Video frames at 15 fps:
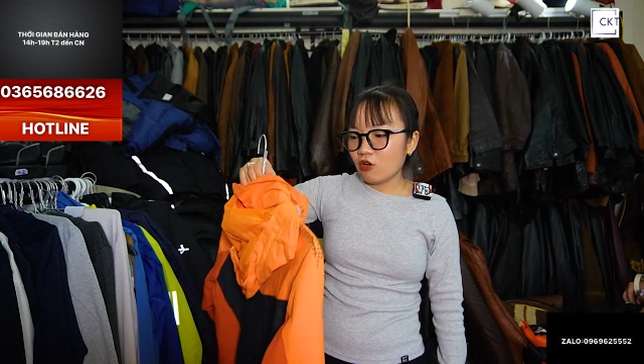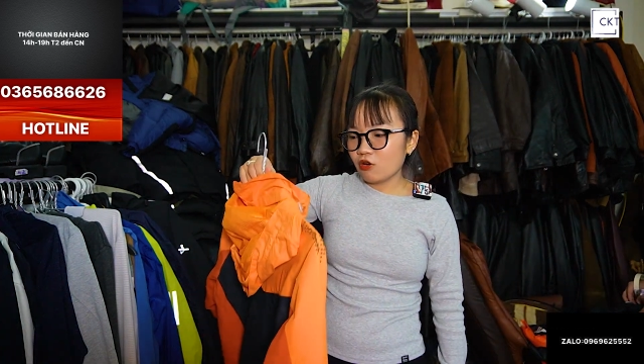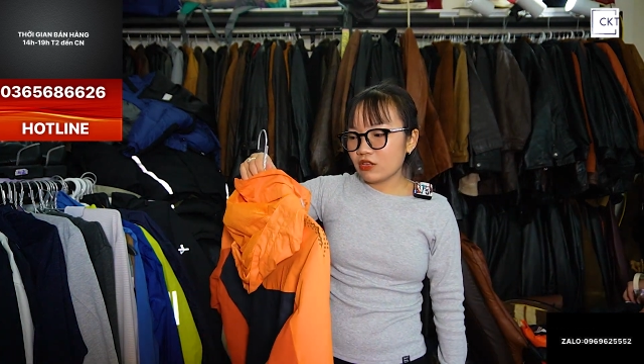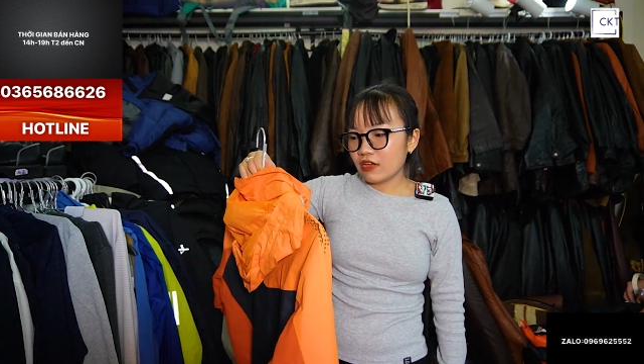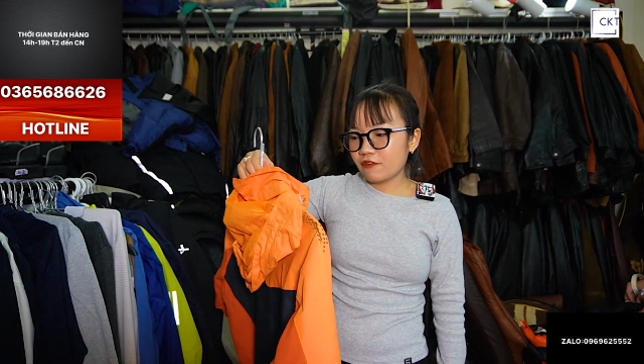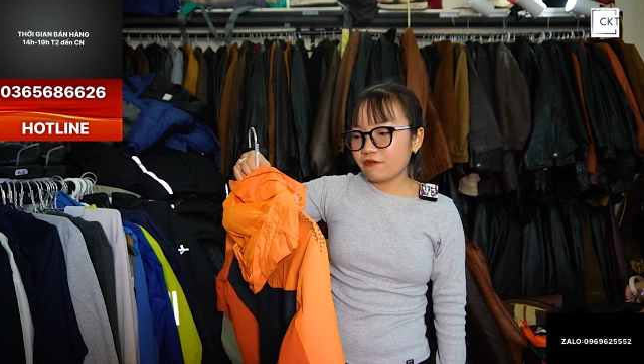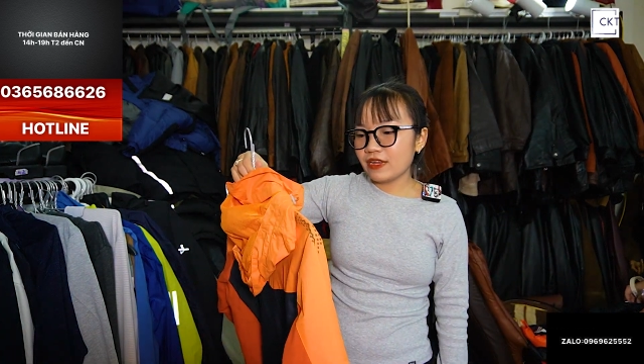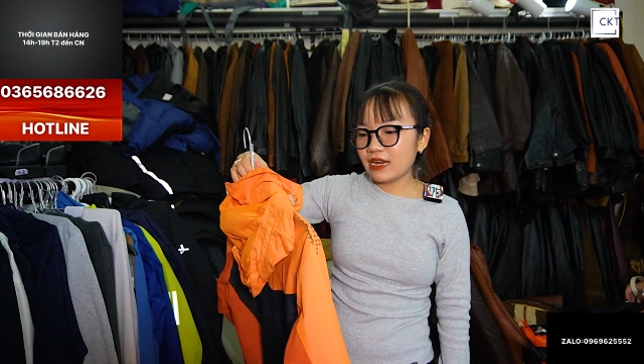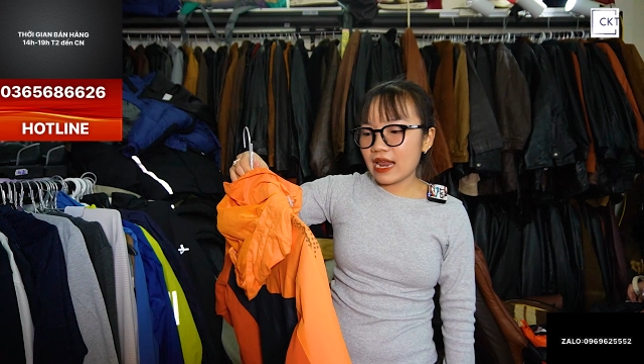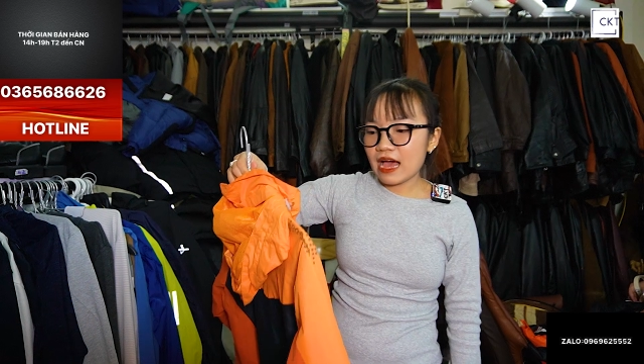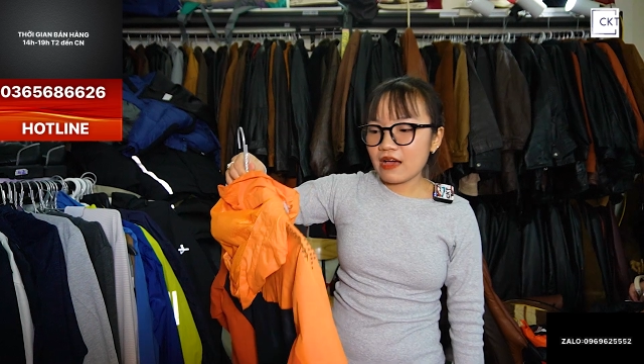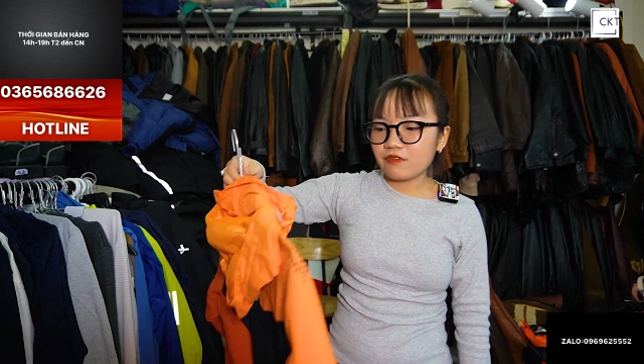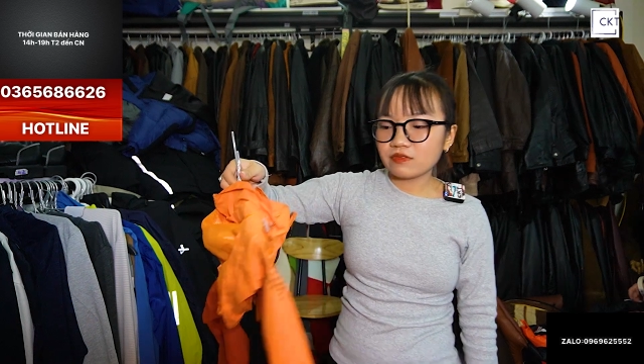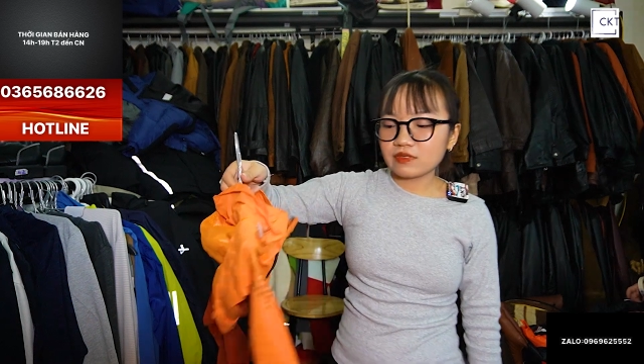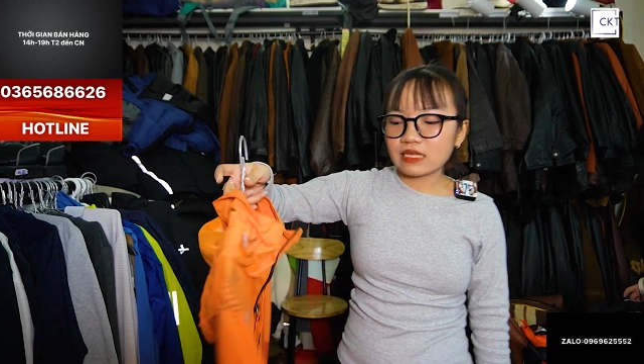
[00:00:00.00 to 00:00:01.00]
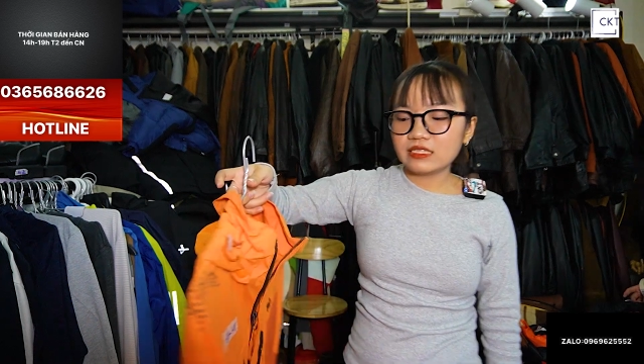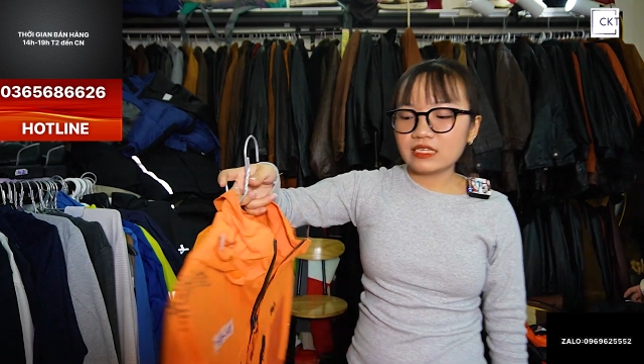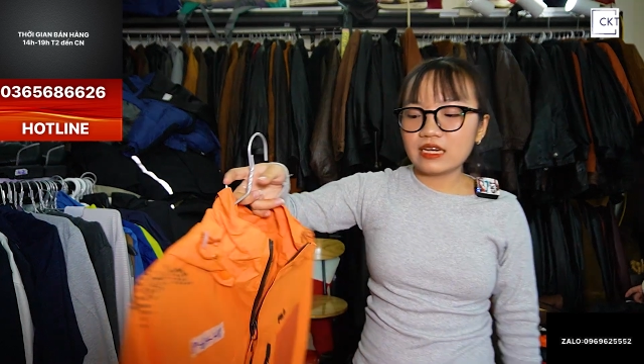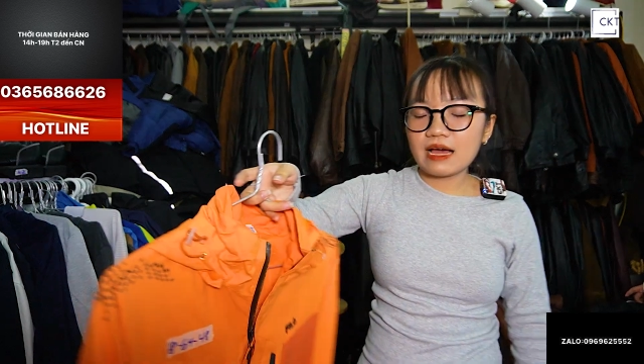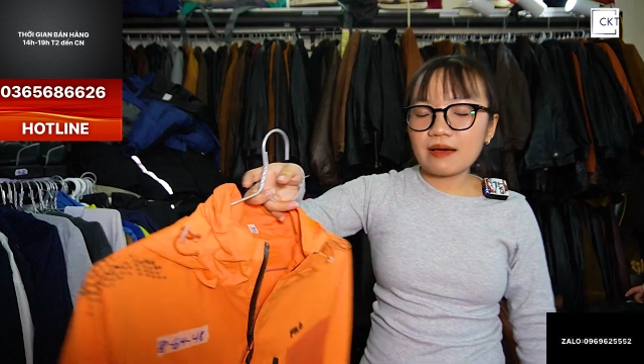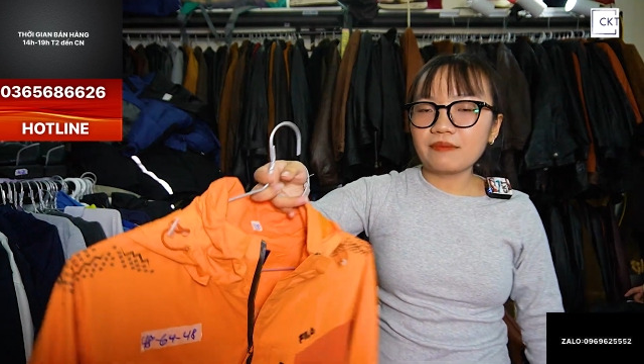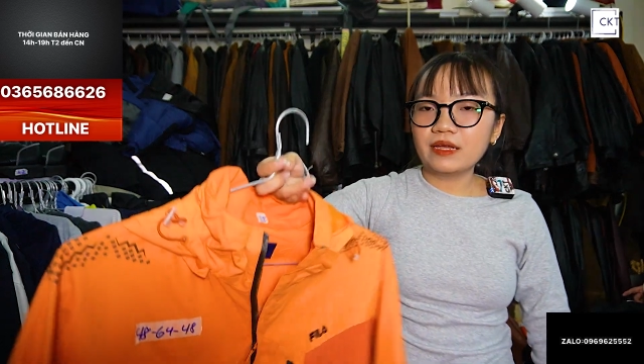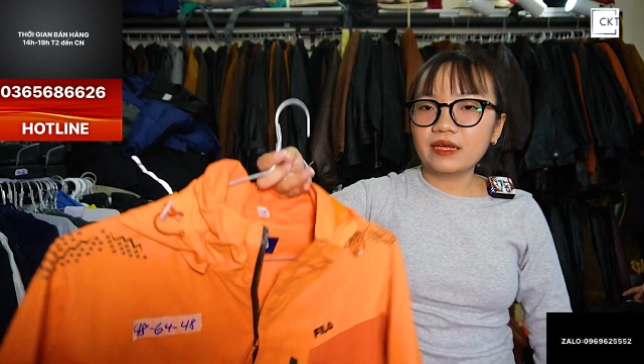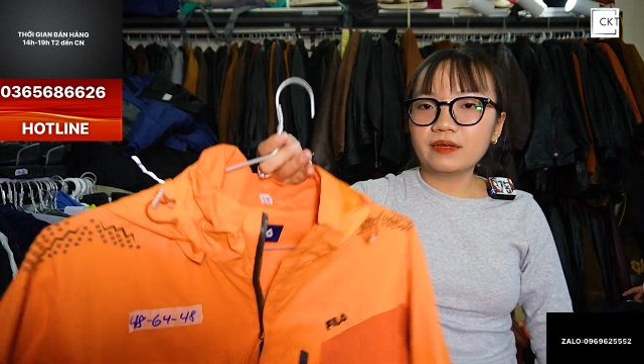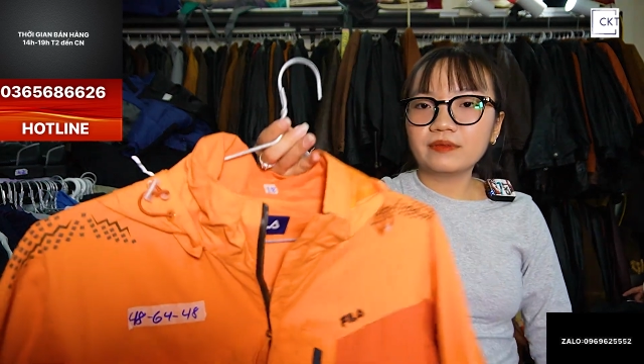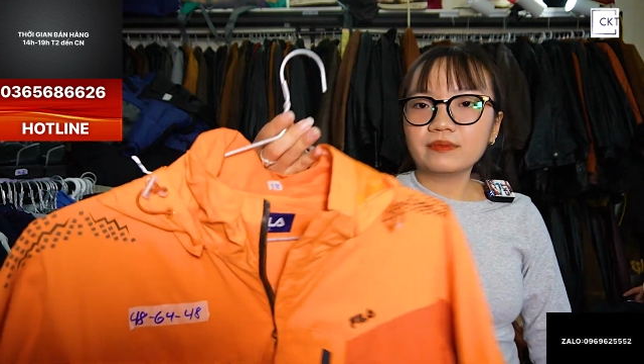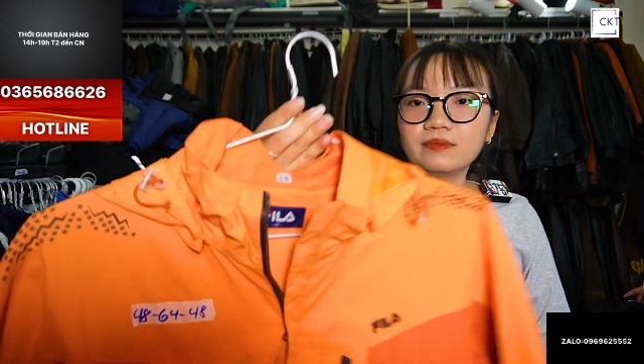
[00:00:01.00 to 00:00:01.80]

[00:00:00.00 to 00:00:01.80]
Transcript: của nhà Fila, phong size chín mươi lăm này.